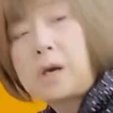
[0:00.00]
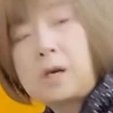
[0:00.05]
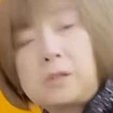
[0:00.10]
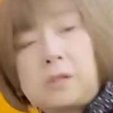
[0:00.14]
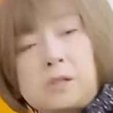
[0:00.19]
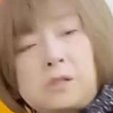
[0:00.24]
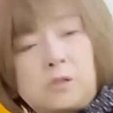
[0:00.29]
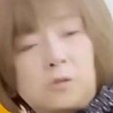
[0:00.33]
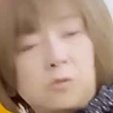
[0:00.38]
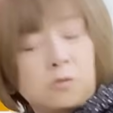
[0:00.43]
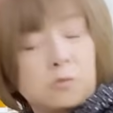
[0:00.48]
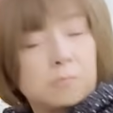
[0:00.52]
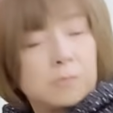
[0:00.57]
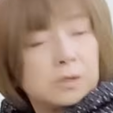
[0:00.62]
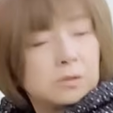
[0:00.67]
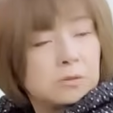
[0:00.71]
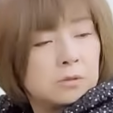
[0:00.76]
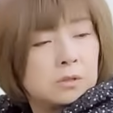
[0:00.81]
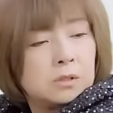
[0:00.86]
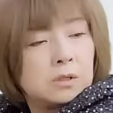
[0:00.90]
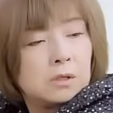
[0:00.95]
あ、私ちょっと
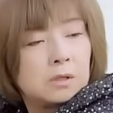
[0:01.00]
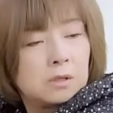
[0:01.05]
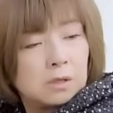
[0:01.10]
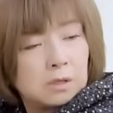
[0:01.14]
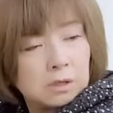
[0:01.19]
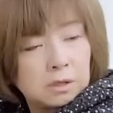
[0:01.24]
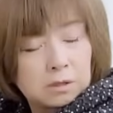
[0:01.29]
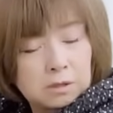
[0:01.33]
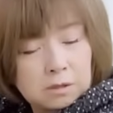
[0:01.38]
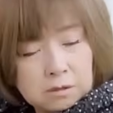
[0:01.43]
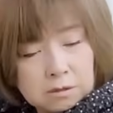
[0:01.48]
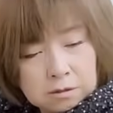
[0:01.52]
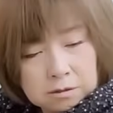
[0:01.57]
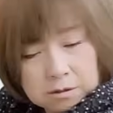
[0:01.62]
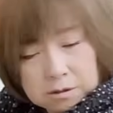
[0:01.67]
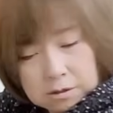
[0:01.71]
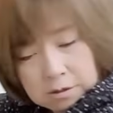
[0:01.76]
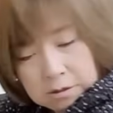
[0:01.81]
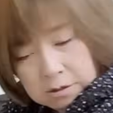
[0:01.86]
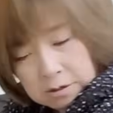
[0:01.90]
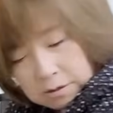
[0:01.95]
マスクしてない。
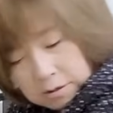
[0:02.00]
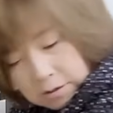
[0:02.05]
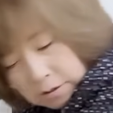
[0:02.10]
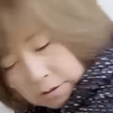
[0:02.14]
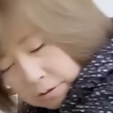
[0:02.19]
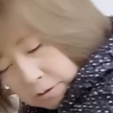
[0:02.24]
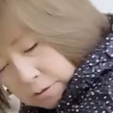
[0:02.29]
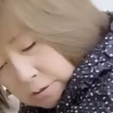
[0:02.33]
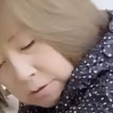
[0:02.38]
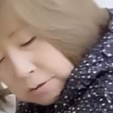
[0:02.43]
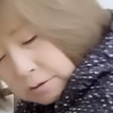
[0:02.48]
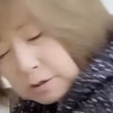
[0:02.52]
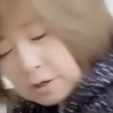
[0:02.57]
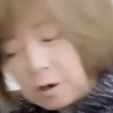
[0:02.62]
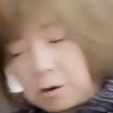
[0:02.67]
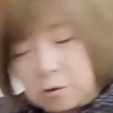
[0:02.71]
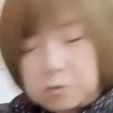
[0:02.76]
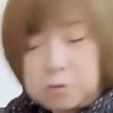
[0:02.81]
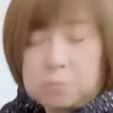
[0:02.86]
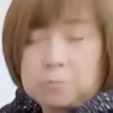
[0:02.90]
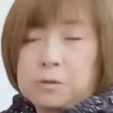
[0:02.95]

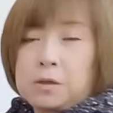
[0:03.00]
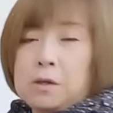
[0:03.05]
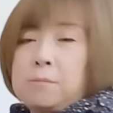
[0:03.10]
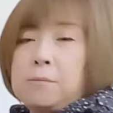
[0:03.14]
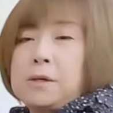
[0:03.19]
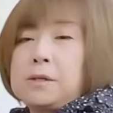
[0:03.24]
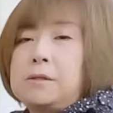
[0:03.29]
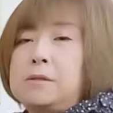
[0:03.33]
顔背けま